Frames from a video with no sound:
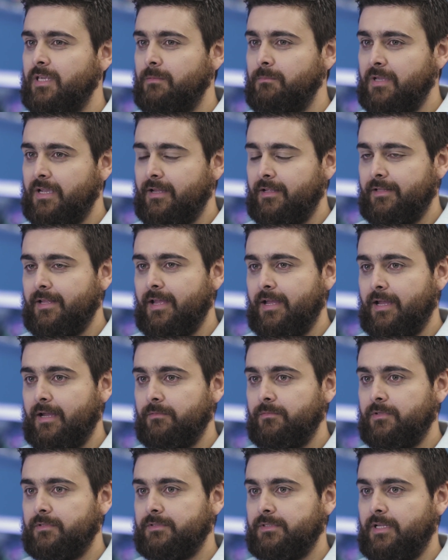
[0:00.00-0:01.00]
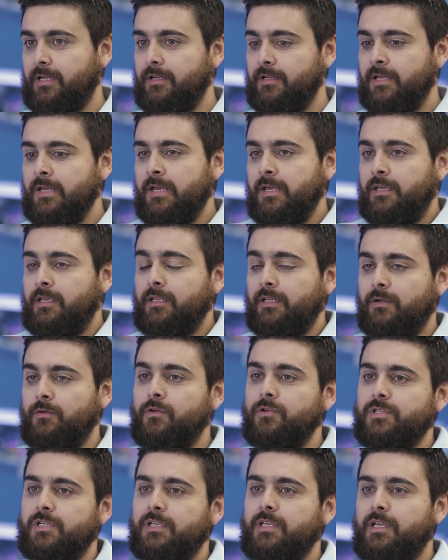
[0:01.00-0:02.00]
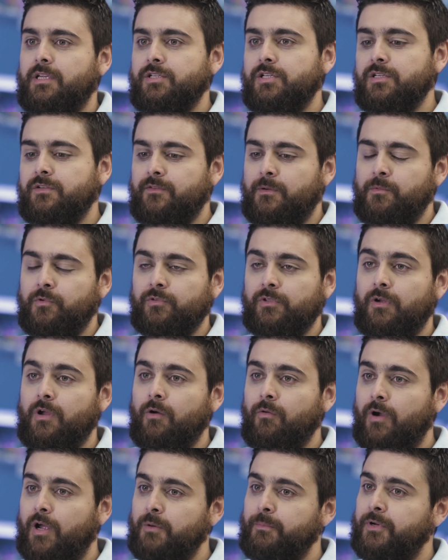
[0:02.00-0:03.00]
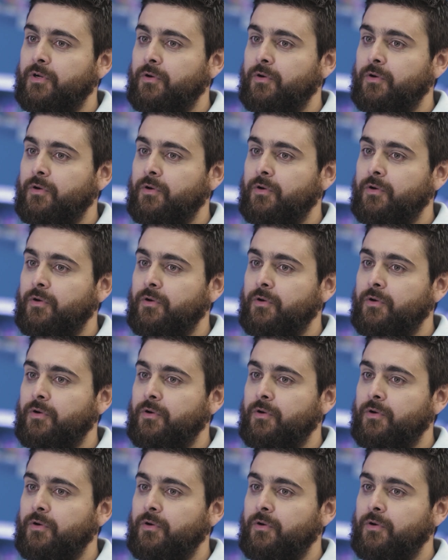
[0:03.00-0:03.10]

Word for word: química da água, tá? Então hoje aqui a gente vai montar um aquário